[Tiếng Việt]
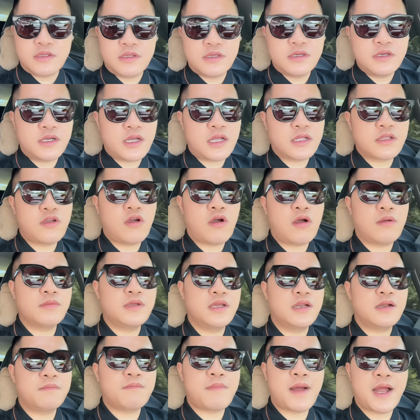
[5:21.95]
từ các nhóm
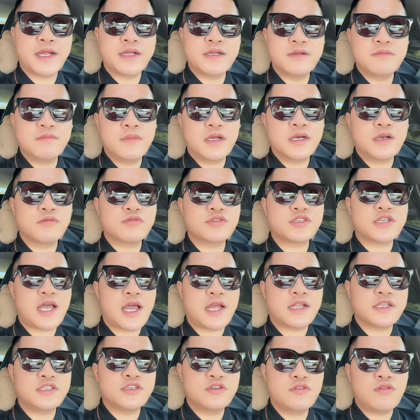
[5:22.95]
như là banh, bất động
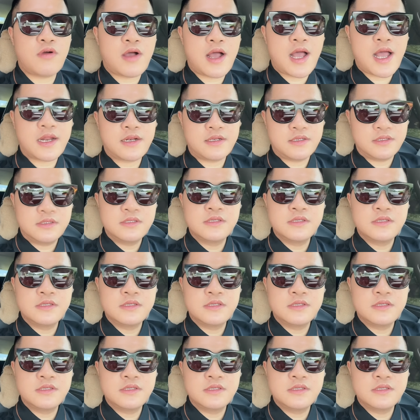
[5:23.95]
sản, chứng khoán.